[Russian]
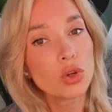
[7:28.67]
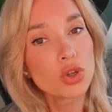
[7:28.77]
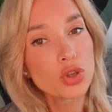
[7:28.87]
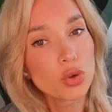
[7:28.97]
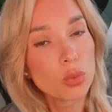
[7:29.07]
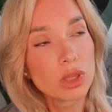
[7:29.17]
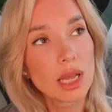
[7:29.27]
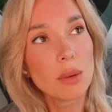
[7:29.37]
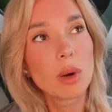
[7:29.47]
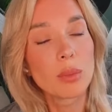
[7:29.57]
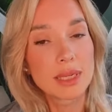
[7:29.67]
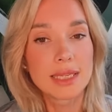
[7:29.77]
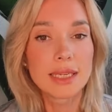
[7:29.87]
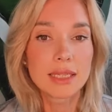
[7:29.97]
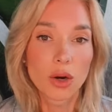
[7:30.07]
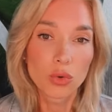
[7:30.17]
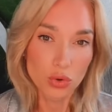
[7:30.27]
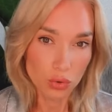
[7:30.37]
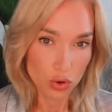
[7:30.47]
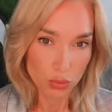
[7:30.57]
чтобы нам определить, какой
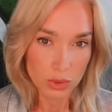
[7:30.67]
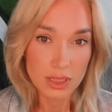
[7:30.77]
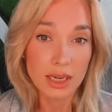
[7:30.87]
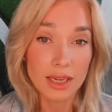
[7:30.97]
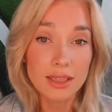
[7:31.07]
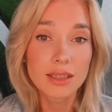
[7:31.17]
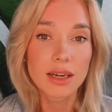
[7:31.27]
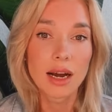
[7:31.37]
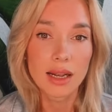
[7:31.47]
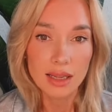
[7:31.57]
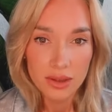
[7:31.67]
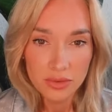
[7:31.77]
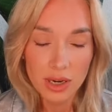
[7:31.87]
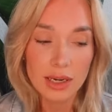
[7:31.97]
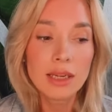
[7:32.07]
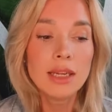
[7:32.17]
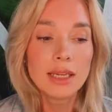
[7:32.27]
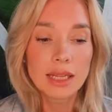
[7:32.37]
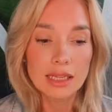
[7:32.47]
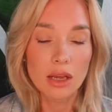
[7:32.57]
должен быть корректор оливка
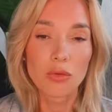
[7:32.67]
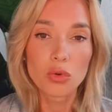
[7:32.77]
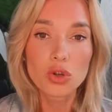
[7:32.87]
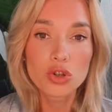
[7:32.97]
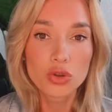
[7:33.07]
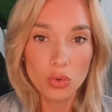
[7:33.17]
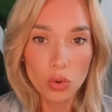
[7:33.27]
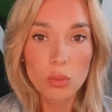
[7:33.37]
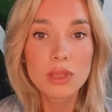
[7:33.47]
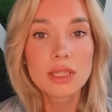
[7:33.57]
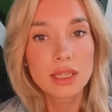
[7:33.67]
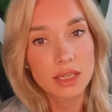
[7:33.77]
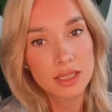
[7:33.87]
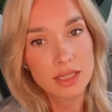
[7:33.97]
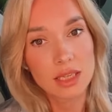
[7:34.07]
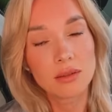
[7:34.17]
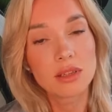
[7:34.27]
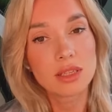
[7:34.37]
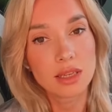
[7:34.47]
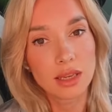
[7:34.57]
для того, чтобы
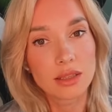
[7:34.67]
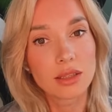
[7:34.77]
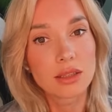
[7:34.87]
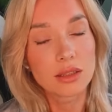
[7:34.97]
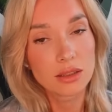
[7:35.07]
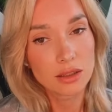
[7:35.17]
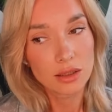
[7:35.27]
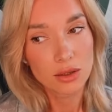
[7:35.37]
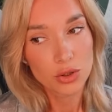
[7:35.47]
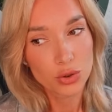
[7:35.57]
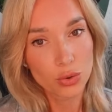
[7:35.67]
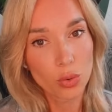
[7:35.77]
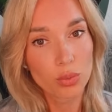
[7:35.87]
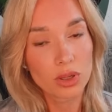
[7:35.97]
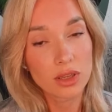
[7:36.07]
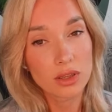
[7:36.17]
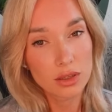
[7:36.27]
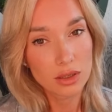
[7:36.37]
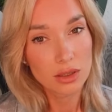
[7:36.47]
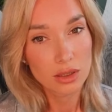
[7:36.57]
скорректировать этот э, теплый
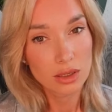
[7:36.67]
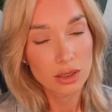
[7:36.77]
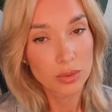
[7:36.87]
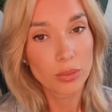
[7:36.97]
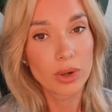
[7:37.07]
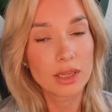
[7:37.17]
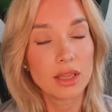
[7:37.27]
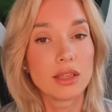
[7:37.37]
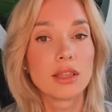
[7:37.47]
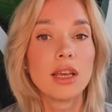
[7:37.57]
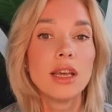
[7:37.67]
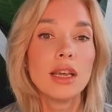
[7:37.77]
компонент.